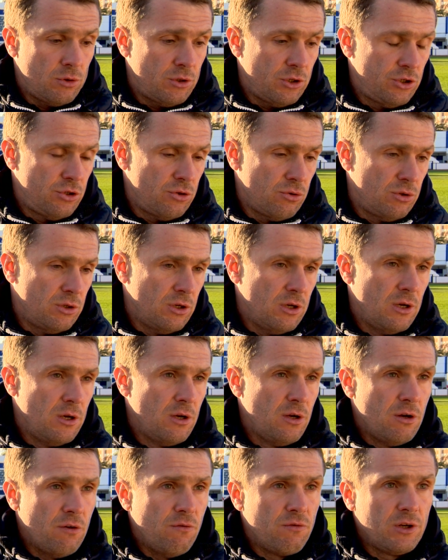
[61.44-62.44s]
А насчет
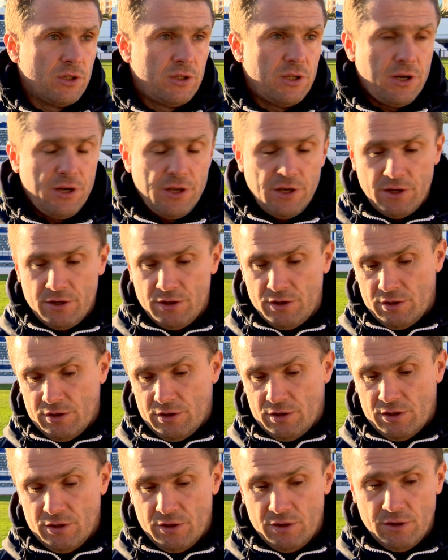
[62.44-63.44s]

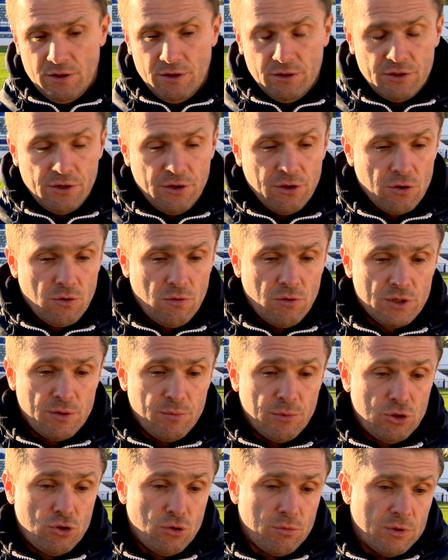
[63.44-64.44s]
вратарей и тренировок с
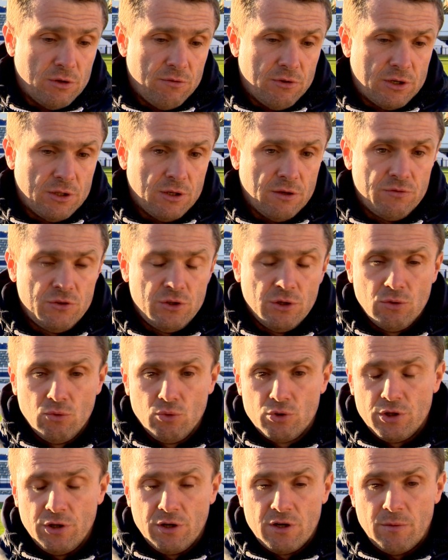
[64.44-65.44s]
мячом, наверное, все
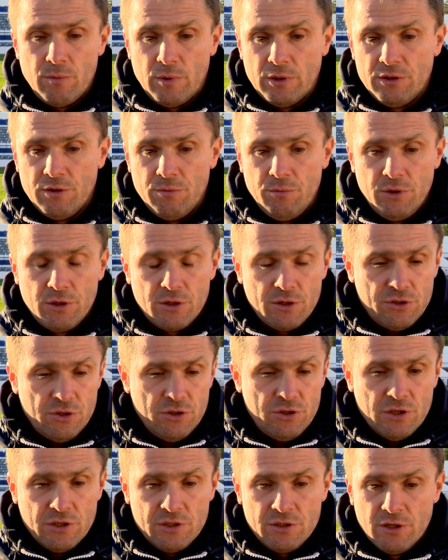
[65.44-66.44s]
лучшие команды мира
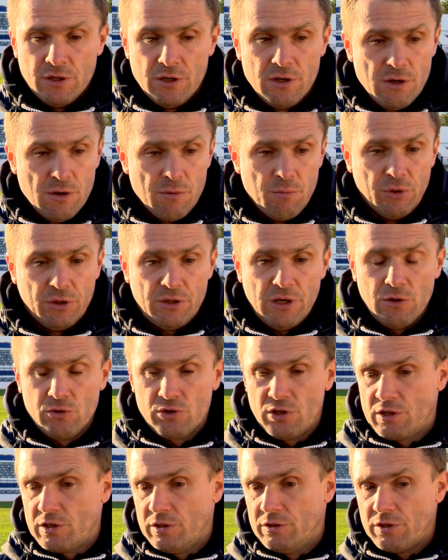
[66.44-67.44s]
сейчас
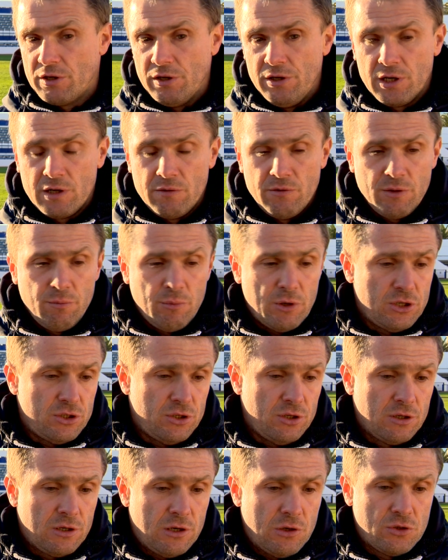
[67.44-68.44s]
пытаются контролировать
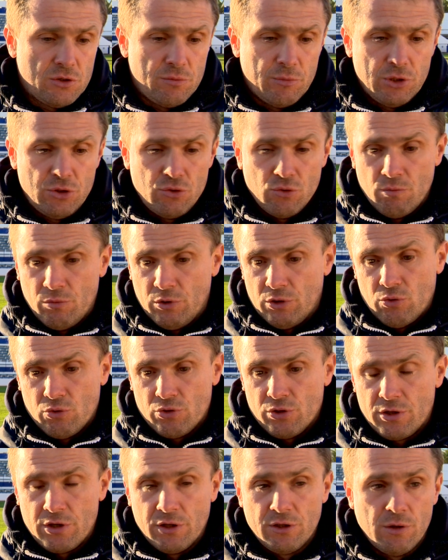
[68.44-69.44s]
мяч и играют с мячом. Мы
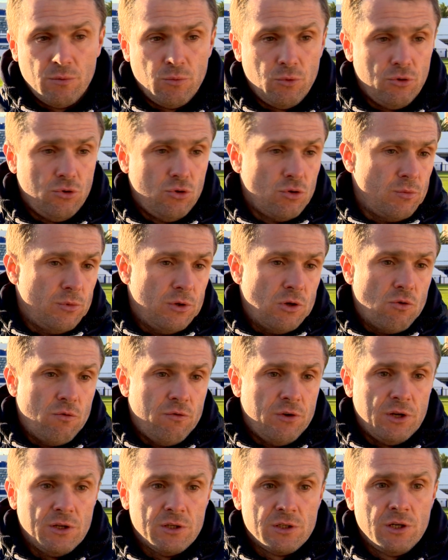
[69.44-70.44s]
тоже к этому идем, и я
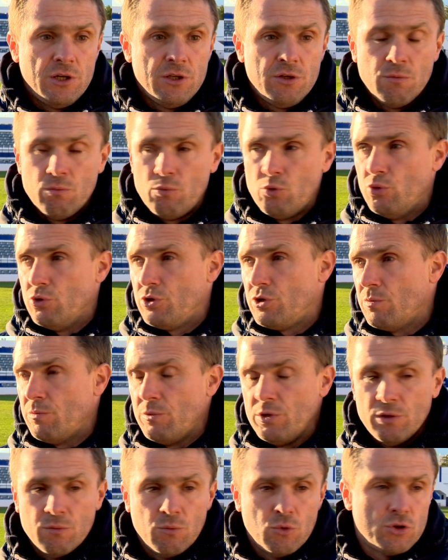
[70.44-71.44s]
уверен, за этим будущим.
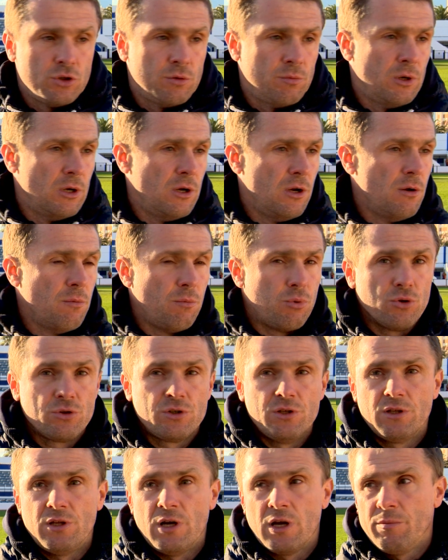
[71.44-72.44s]
Мы не можем
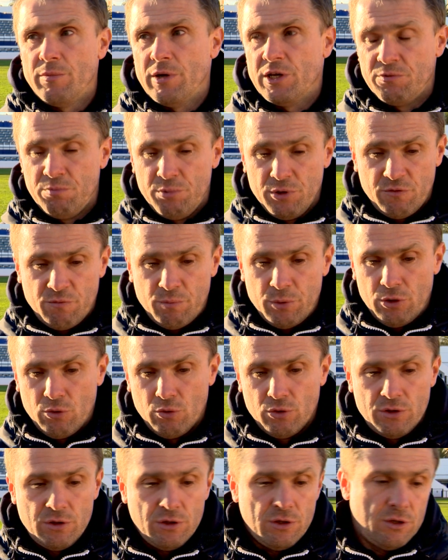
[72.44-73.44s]
просто так мяч бить
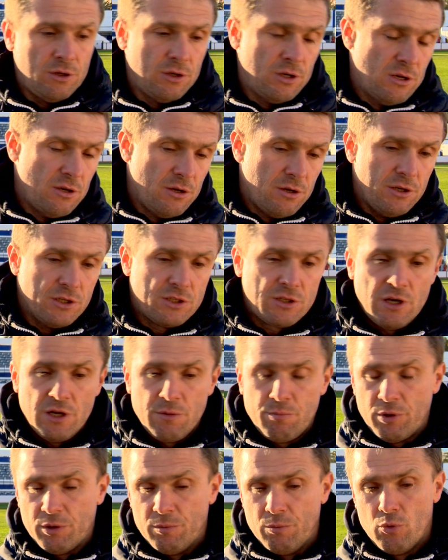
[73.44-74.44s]
вперед и
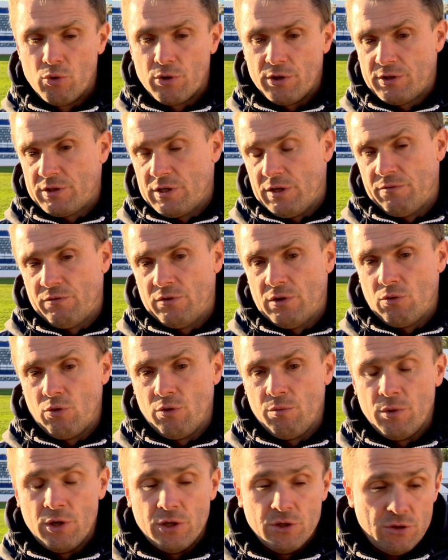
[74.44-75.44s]
искать подбор, искать
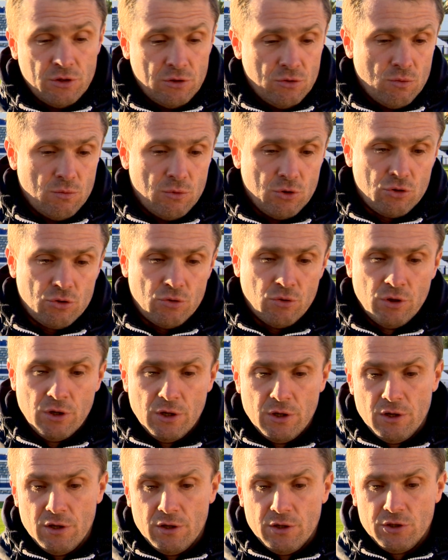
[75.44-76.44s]
второй мяч. Я думаю, что
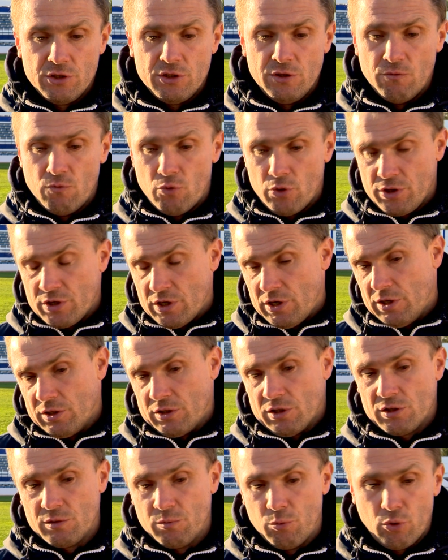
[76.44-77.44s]
сегодня
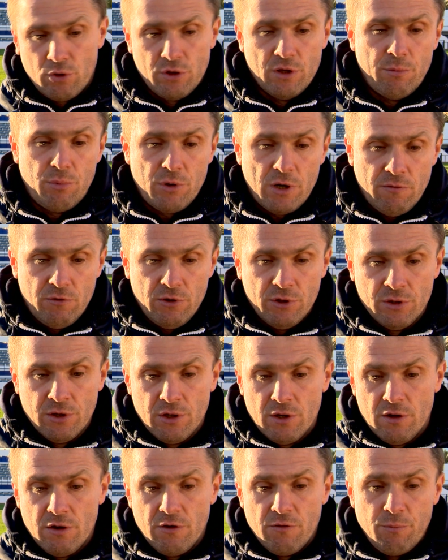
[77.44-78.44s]
этот сбор направлен
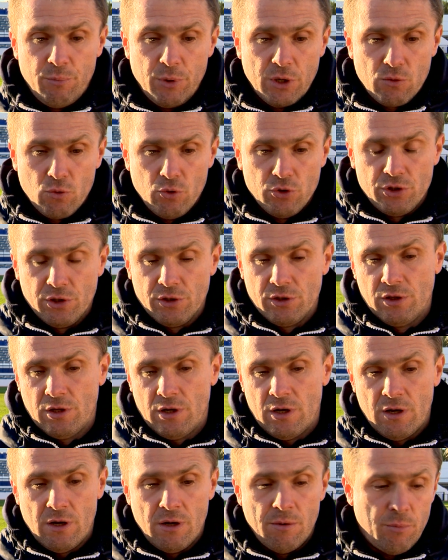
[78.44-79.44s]
в первую очередь
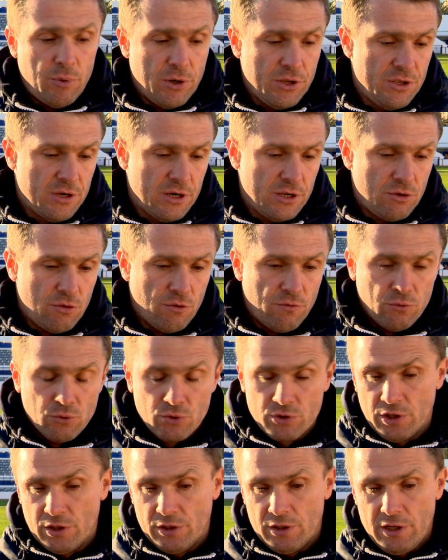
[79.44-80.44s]
на поднятие
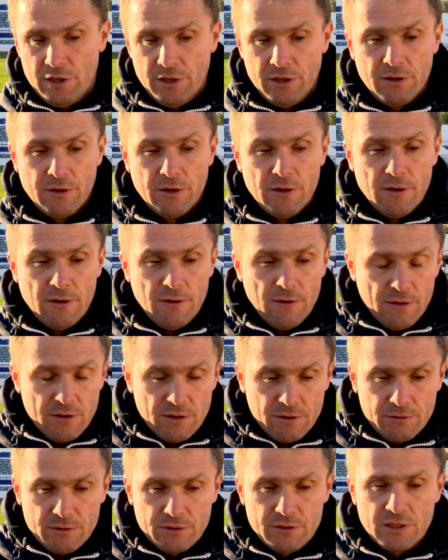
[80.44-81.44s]
функциональных
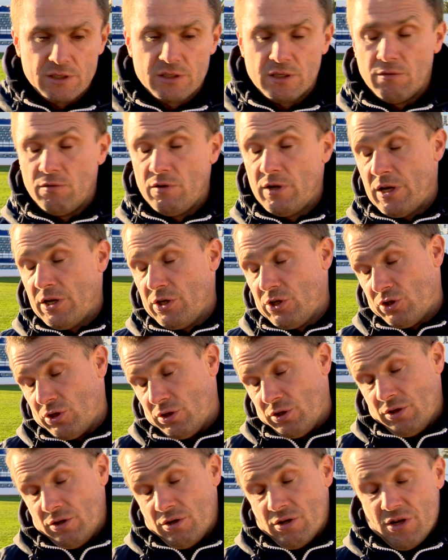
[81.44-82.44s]

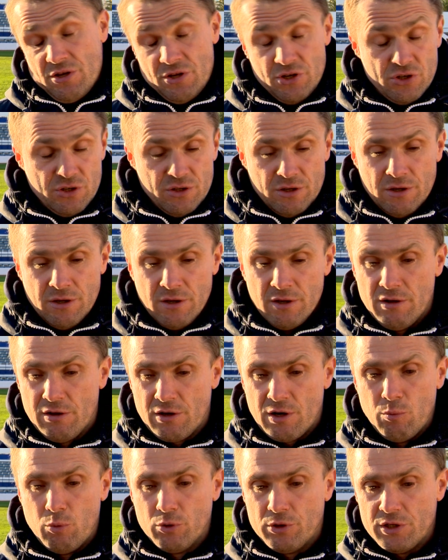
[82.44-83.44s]
составляющей. И, конечно,
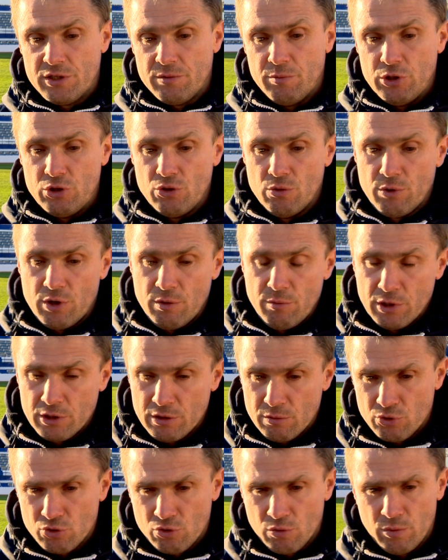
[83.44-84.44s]
работать с мячом
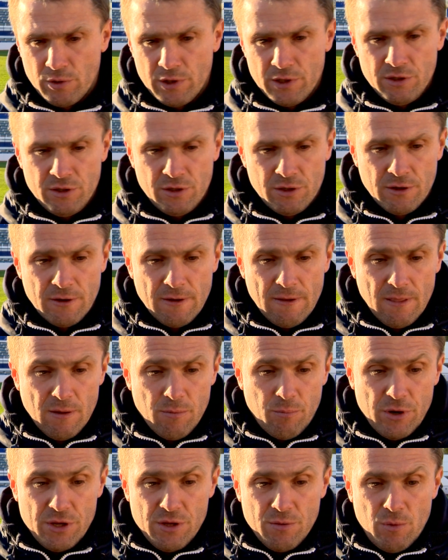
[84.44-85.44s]
ребятам, чтобы они
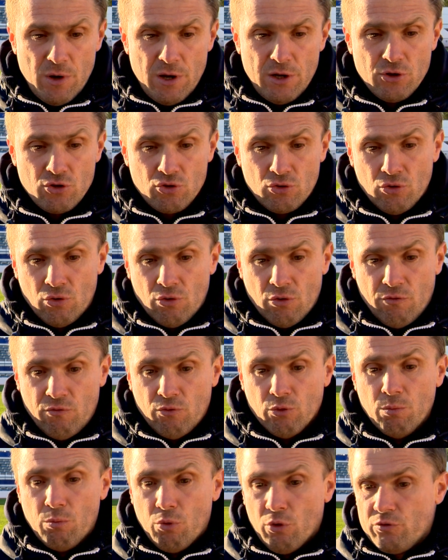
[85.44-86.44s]
понимали, что
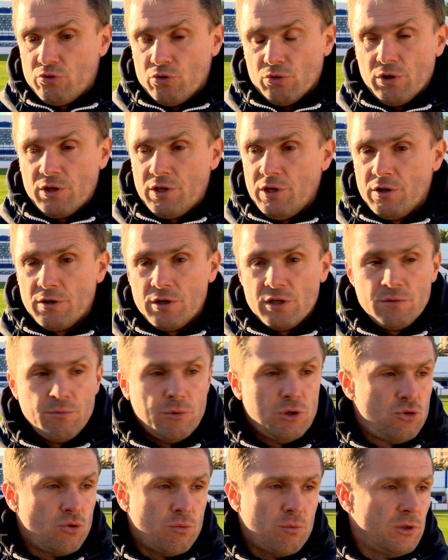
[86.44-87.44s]
футбол все-таки игра с
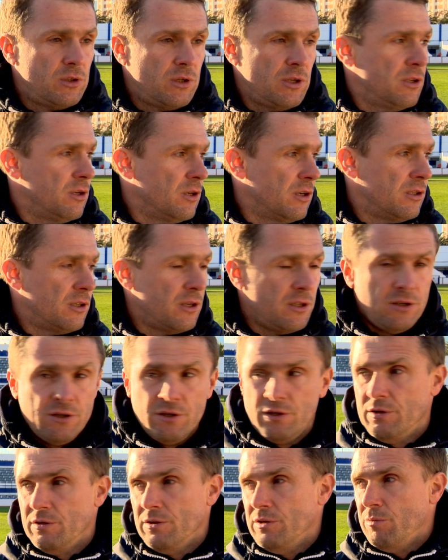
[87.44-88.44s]
мячом. Это не, это
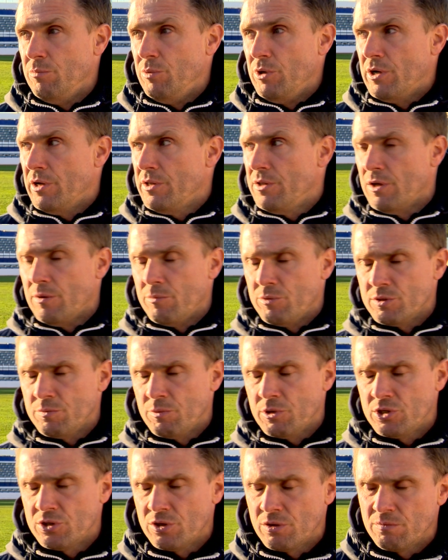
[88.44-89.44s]
не, не беготня без
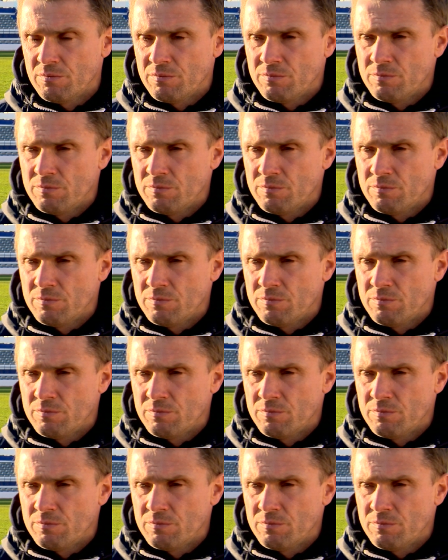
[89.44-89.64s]
мяча.